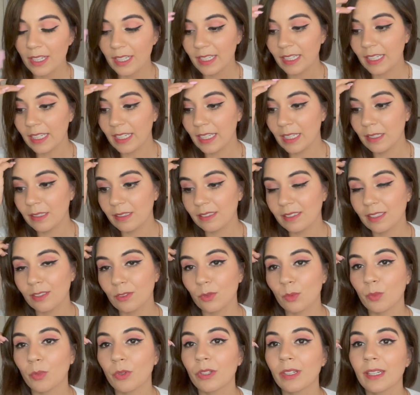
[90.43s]
y se
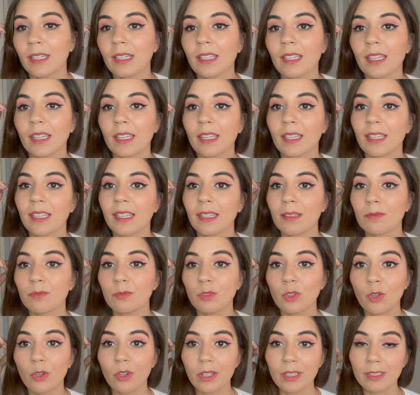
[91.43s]
supone que
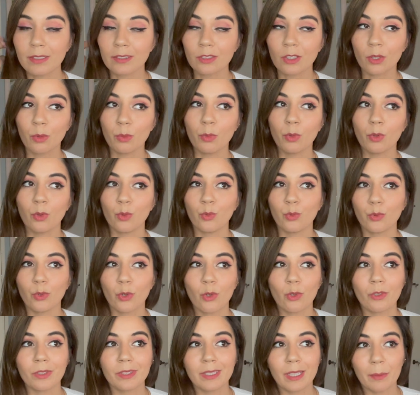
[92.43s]
no es como uno
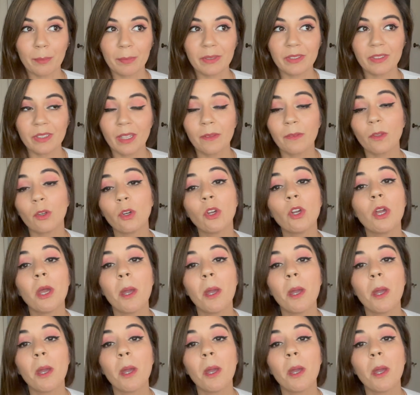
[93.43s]
lo está pensando.